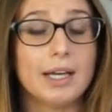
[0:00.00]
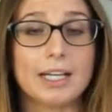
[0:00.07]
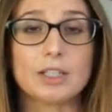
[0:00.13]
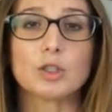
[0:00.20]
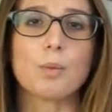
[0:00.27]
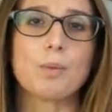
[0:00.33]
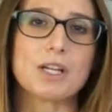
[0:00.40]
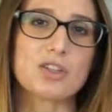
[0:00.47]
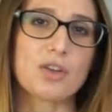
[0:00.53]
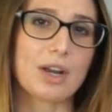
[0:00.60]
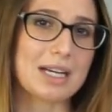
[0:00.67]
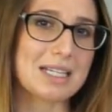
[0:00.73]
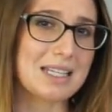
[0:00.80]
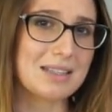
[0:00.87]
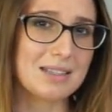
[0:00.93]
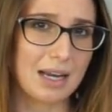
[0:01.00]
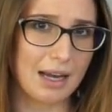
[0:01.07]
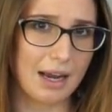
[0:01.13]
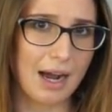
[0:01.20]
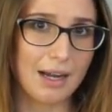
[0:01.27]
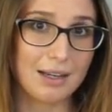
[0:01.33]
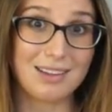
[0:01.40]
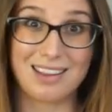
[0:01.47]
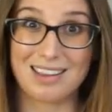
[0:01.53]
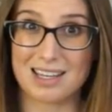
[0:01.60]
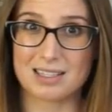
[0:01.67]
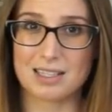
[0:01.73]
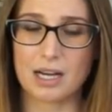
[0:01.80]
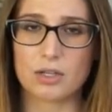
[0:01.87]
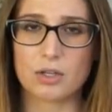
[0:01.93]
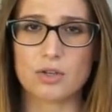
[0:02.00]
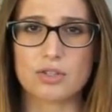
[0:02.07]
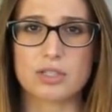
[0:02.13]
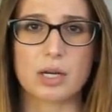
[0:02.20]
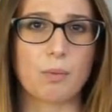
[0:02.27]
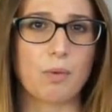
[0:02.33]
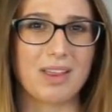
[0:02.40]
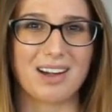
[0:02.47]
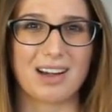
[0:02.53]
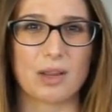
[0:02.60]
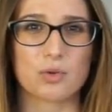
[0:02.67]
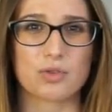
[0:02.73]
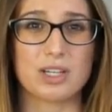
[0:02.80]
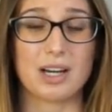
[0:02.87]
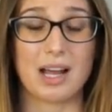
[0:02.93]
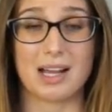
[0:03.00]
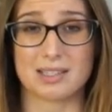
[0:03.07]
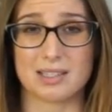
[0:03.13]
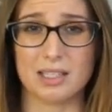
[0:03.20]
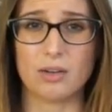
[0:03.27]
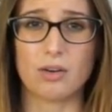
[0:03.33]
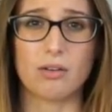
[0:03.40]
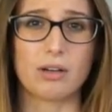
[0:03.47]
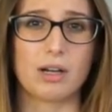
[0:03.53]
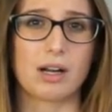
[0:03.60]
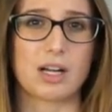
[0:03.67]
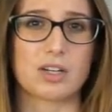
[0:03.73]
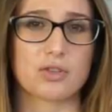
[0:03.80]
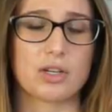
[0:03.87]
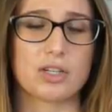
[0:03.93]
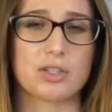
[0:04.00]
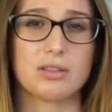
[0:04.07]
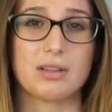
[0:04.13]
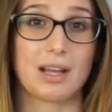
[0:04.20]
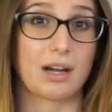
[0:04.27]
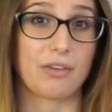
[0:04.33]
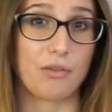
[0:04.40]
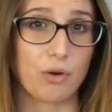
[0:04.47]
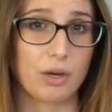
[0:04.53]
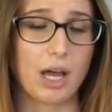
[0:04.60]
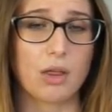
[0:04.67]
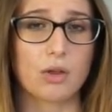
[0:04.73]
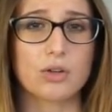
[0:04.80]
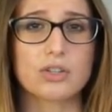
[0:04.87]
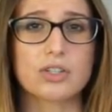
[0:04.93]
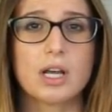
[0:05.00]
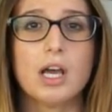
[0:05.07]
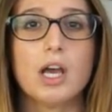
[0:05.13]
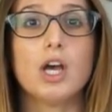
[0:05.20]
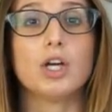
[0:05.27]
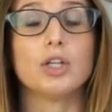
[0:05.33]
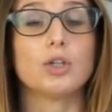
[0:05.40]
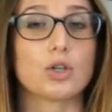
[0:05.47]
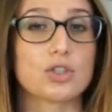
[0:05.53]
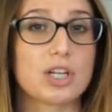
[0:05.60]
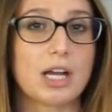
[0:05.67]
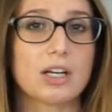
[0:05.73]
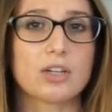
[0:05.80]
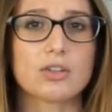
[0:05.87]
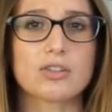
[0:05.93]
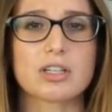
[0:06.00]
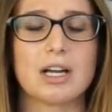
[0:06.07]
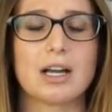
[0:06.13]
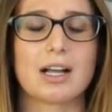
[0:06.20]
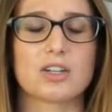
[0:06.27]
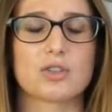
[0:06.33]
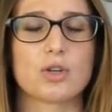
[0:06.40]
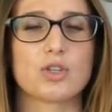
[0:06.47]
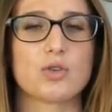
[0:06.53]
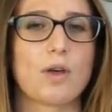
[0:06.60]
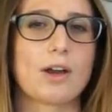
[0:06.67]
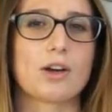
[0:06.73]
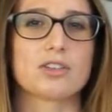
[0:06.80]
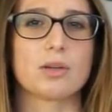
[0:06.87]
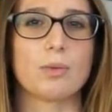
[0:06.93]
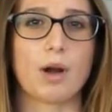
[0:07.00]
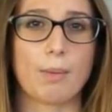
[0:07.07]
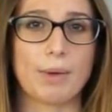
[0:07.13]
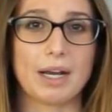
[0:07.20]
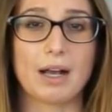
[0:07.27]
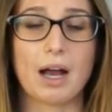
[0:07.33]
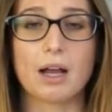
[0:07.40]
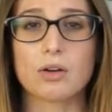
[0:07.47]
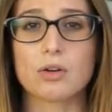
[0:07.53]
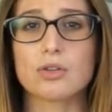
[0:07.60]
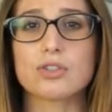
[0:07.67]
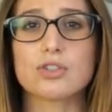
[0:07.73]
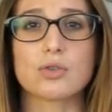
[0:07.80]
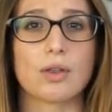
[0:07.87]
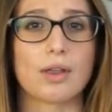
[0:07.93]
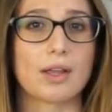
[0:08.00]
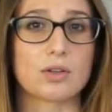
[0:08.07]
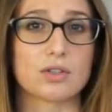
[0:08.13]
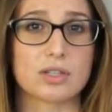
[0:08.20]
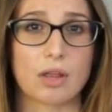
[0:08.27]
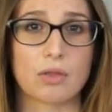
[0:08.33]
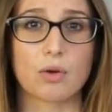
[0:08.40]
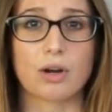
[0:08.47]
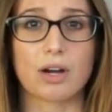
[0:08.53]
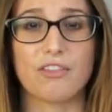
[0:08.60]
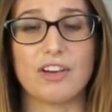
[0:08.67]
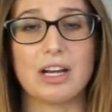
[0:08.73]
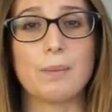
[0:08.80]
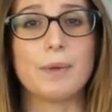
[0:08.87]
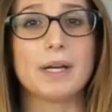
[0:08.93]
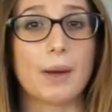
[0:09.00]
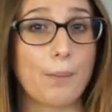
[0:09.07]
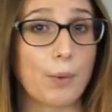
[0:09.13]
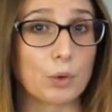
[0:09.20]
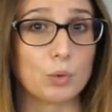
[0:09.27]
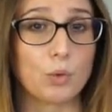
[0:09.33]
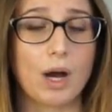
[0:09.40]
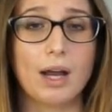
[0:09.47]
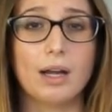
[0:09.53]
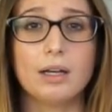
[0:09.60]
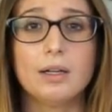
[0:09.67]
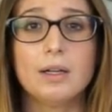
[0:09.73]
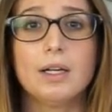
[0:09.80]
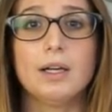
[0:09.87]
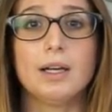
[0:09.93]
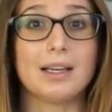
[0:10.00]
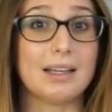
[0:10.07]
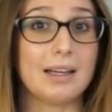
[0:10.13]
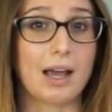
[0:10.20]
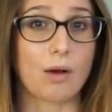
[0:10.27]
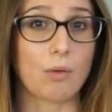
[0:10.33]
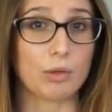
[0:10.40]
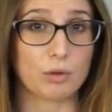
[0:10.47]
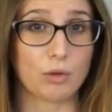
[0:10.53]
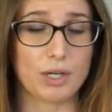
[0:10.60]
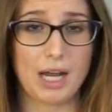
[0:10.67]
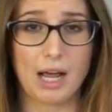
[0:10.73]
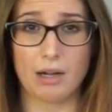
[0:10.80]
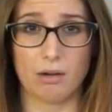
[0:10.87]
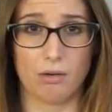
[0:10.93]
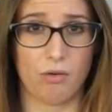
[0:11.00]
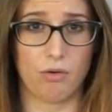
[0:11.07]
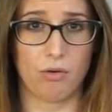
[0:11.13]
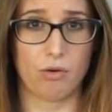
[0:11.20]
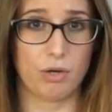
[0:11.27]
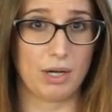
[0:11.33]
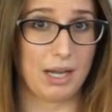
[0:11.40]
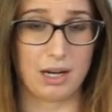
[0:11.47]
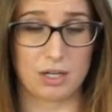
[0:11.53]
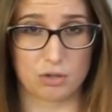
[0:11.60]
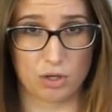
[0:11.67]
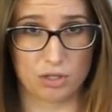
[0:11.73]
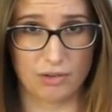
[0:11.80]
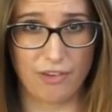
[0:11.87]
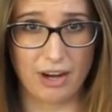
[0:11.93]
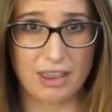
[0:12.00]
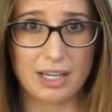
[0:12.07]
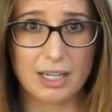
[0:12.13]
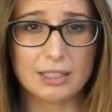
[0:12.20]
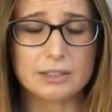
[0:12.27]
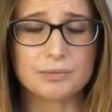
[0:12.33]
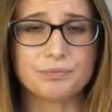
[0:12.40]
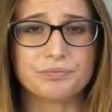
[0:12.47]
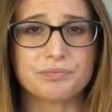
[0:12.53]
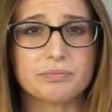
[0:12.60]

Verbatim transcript: Estos plazos de residencia legal de 10 años se puede reducir a 5 en el caso de refugiados, 2 años en el caso de ciudadanos iberoamericanos, ciudadanos de Andorra, Filipinas, Portugal, Guinea Ecuatorial o en el caso de los sefardíes,